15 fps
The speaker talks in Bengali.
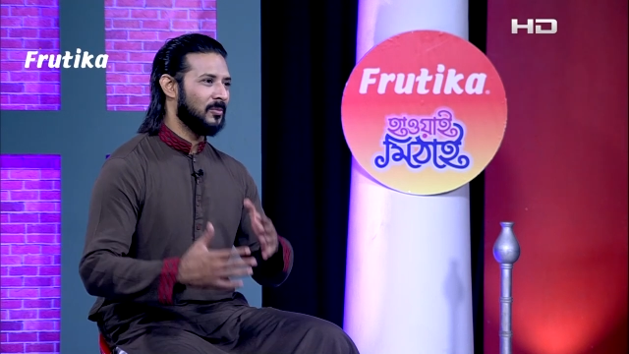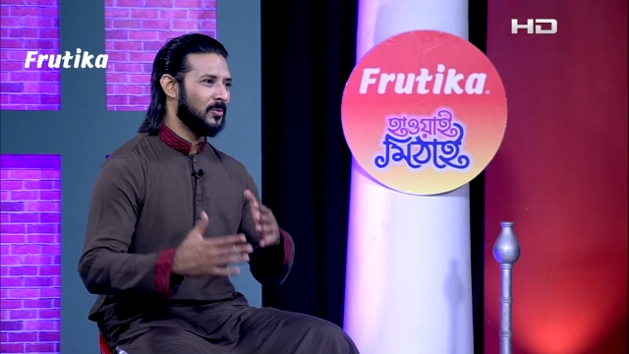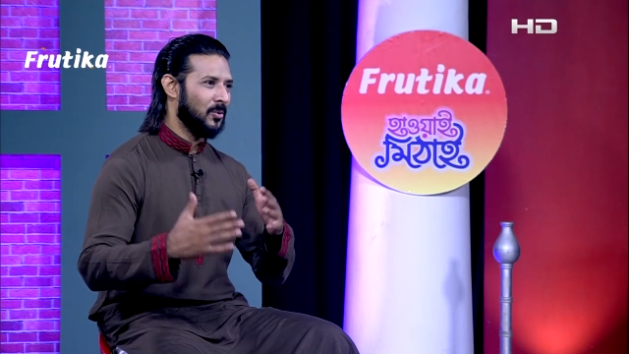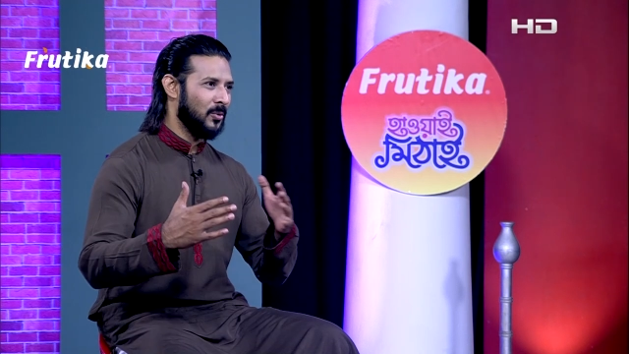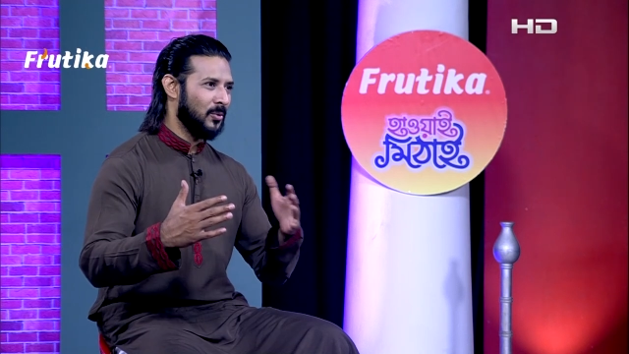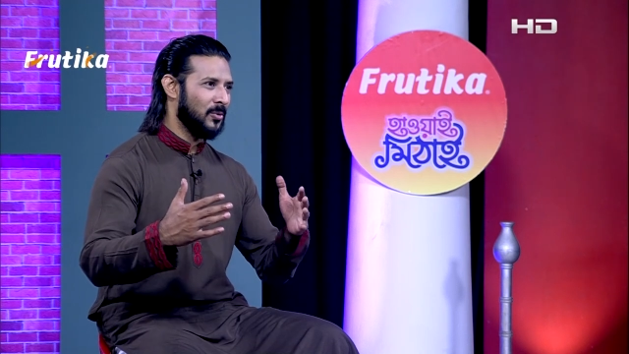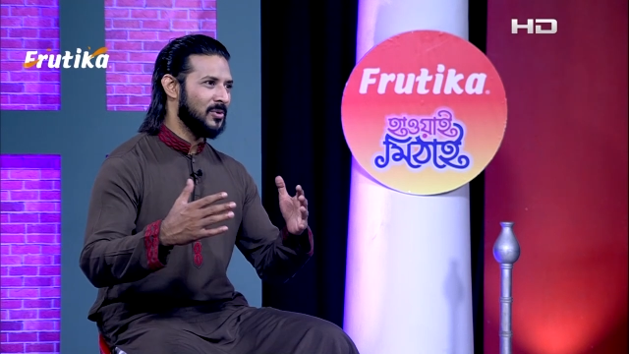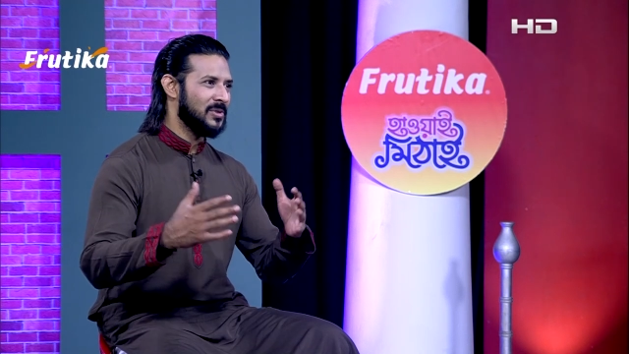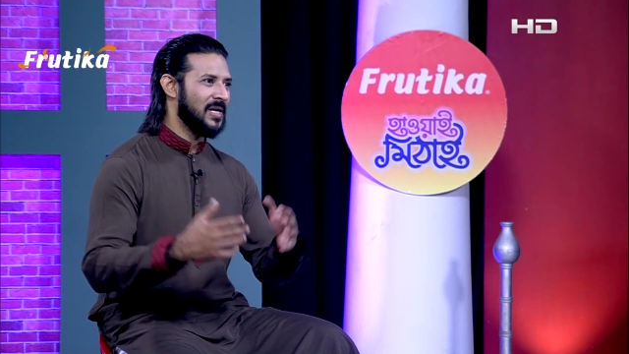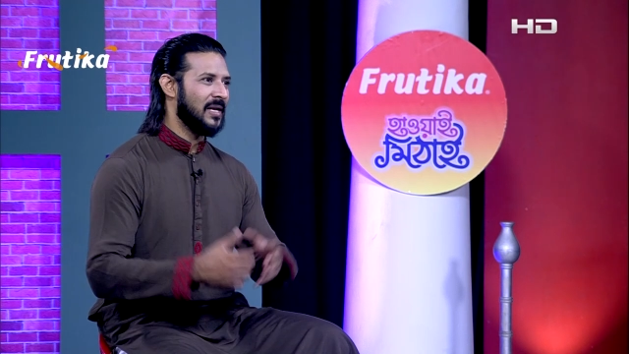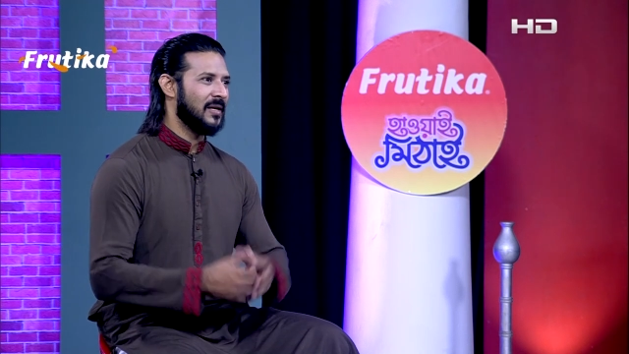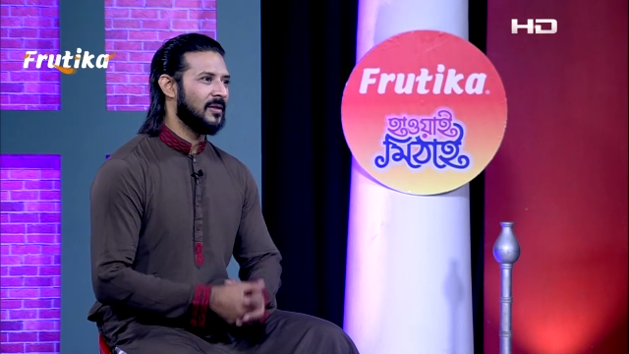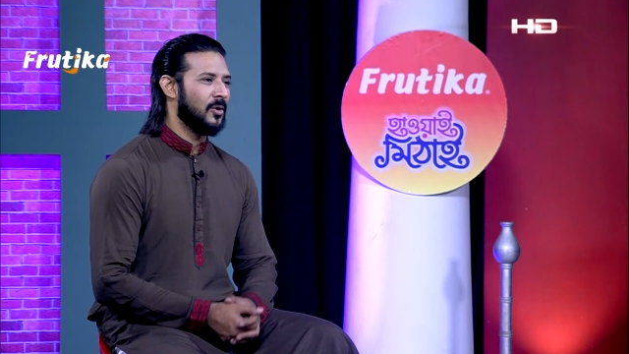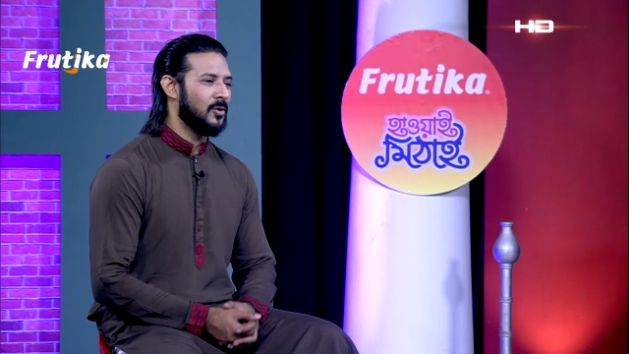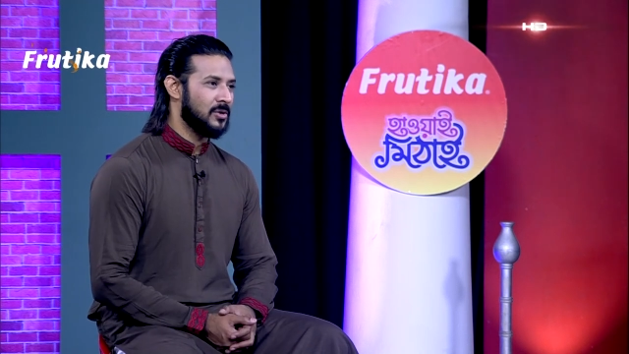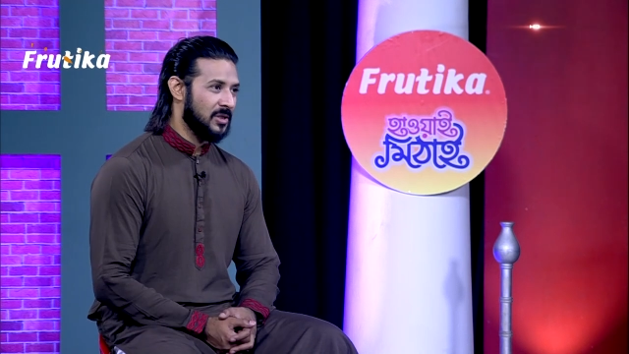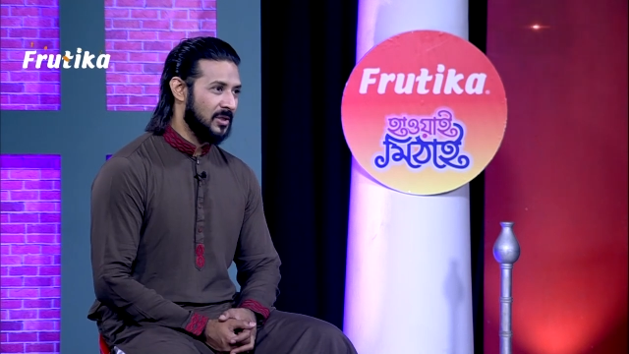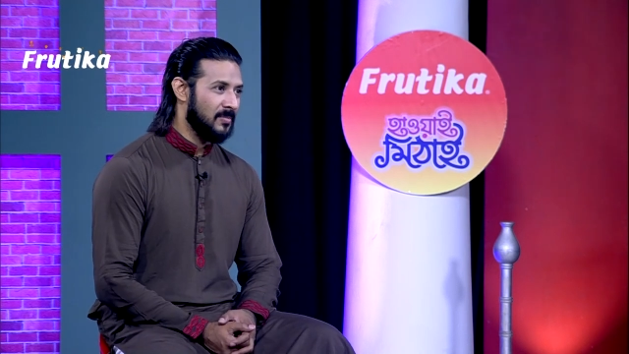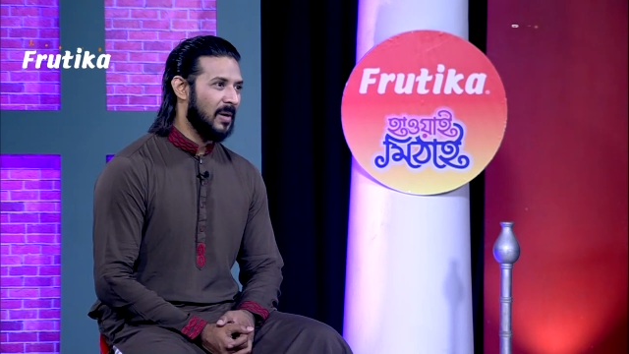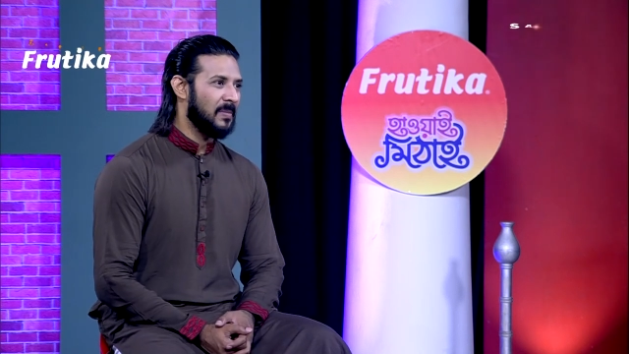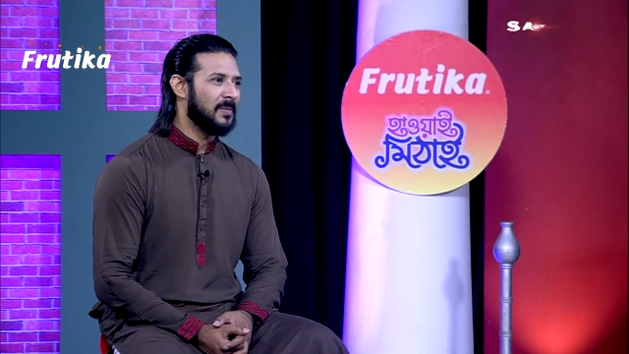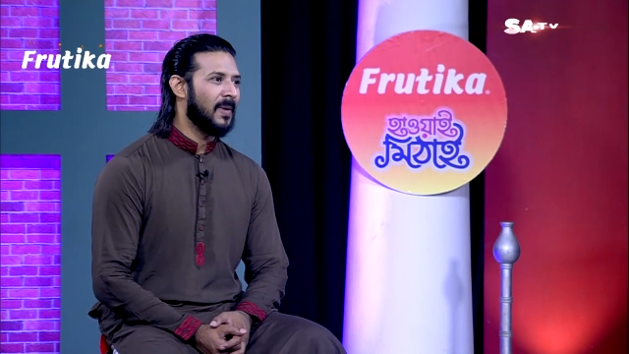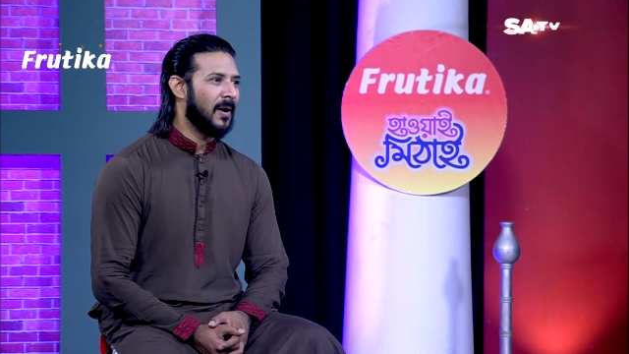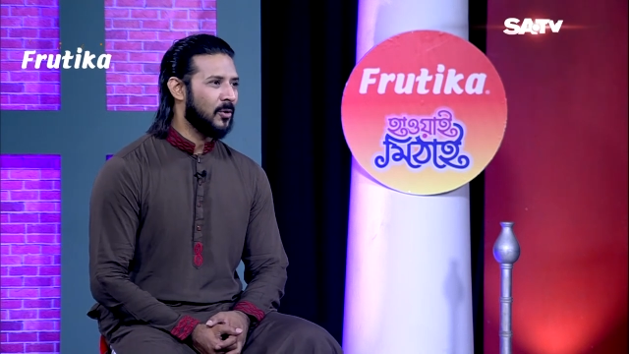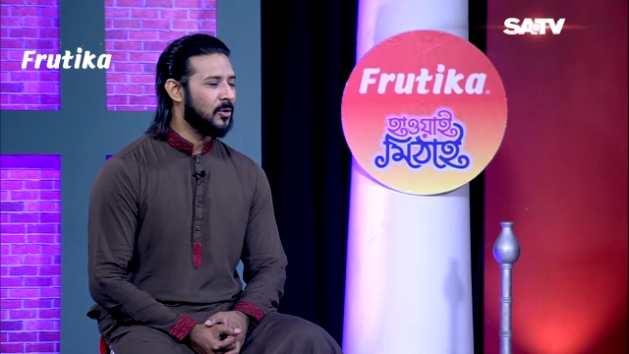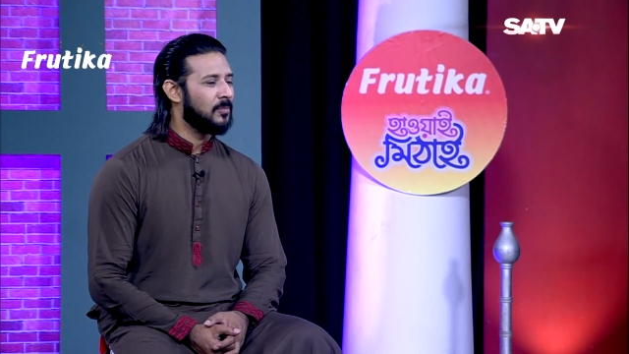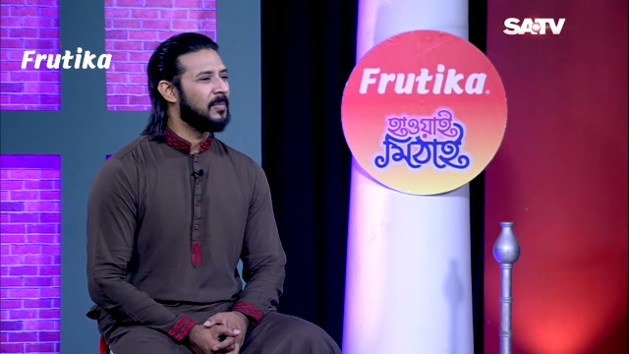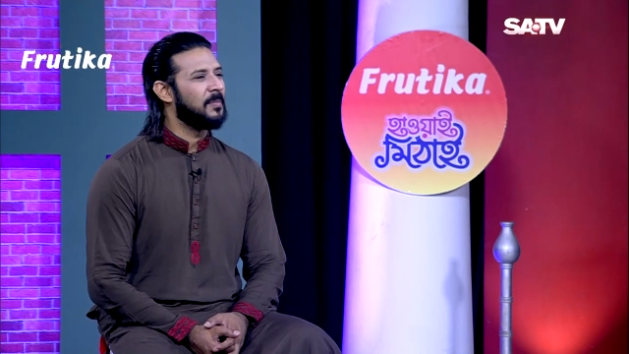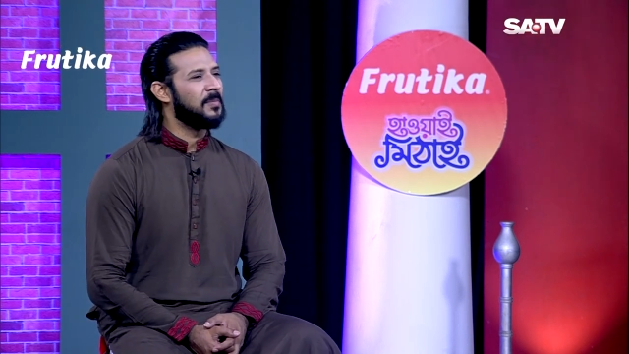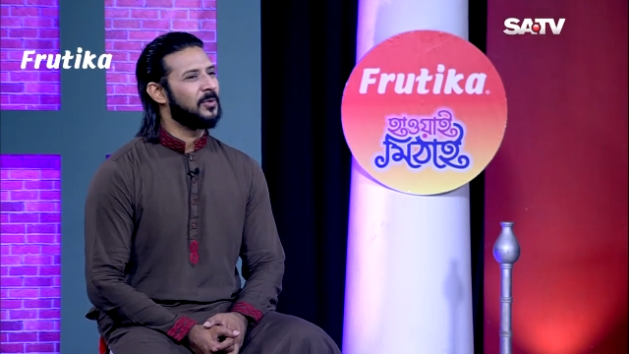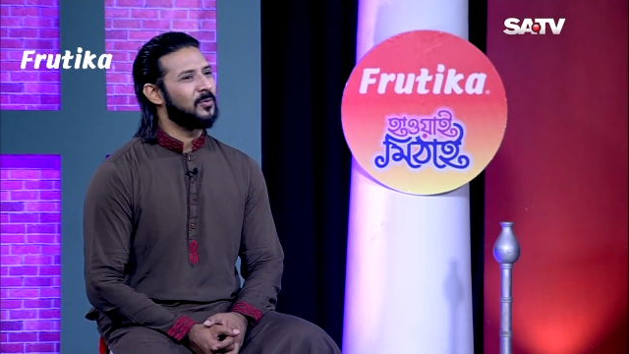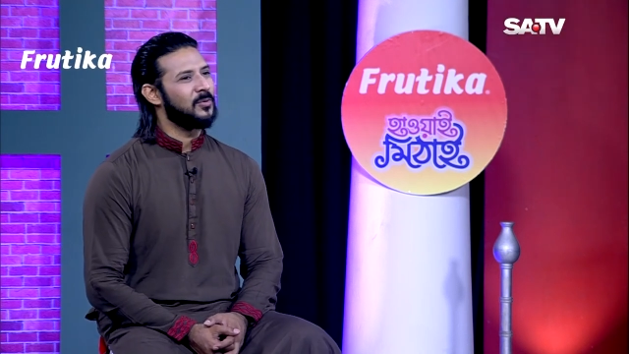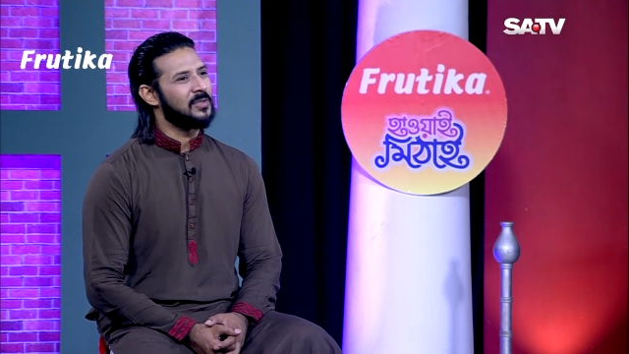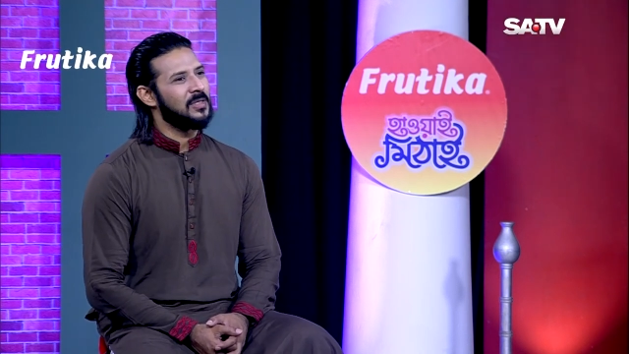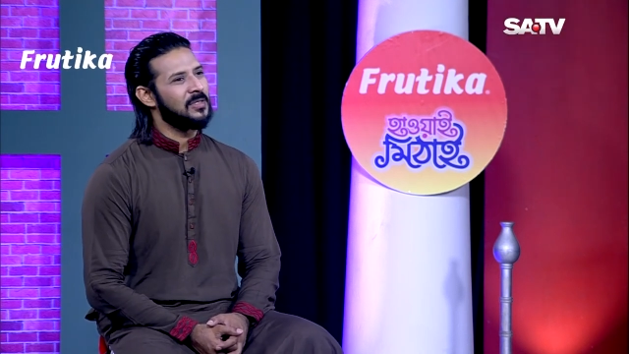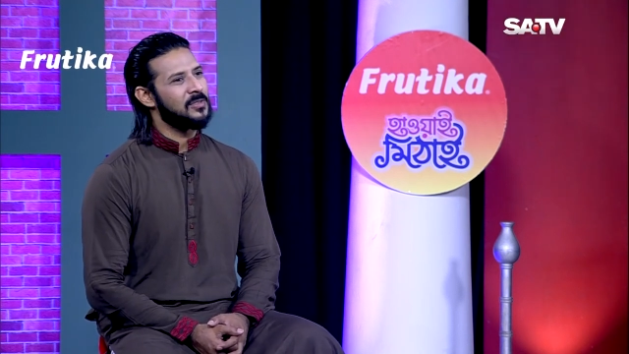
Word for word: কোনো কোনো চ্যানেল দশ দিন ব্যাপী বারো দিন ব্যাপী করছে